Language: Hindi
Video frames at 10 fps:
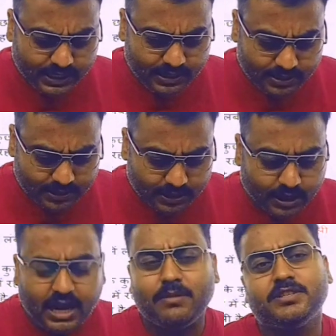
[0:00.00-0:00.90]
ही
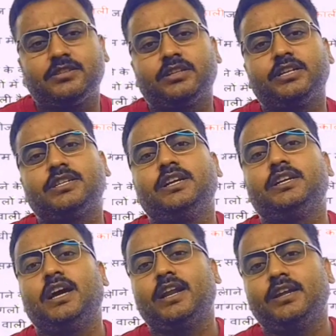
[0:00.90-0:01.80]
खराब स्थिति
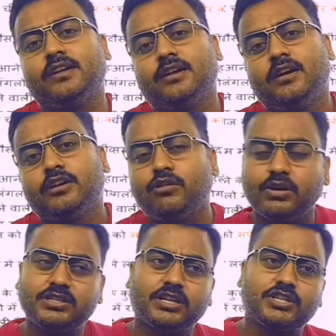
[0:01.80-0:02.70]
चली जा रही है
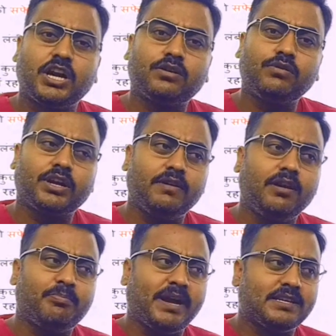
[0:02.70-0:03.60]
क्योंकि शिक्षा को
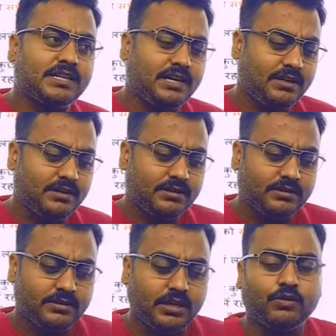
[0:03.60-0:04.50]
केवल पैसा
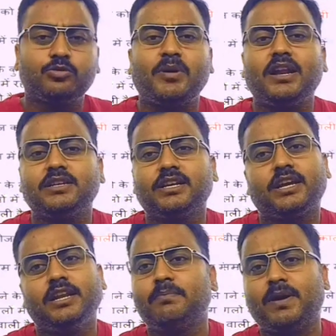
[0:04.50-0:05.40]

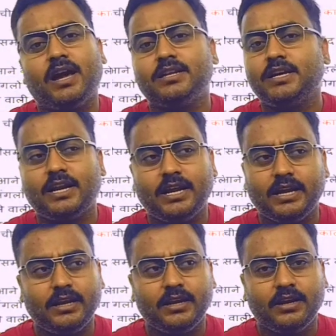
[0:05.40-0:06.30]
धनोत्पार्जन के लिए पढ़ा जा रहा
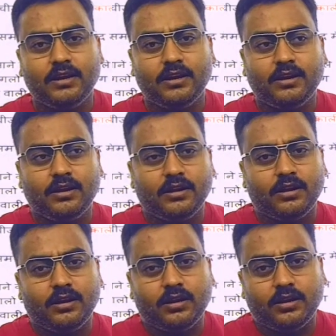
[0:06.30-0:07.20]
है
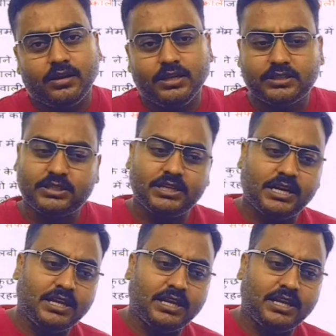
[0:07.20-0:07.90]
इससे